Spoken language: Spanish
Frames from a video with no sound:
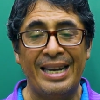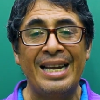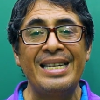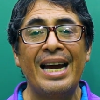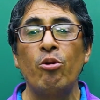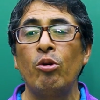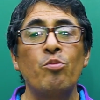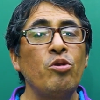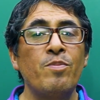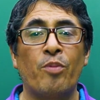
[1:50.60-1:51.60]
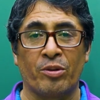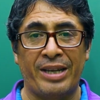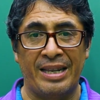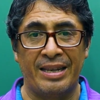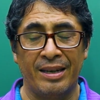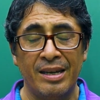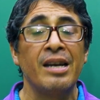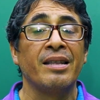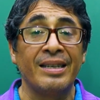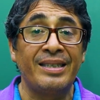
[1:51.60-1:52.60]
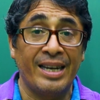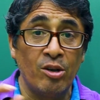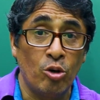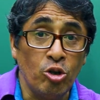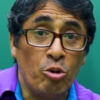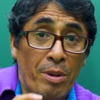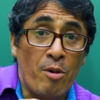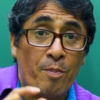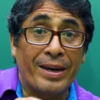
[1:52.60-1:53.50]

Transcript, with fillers: El diálogo es muy importante. Desde que nosotros vemos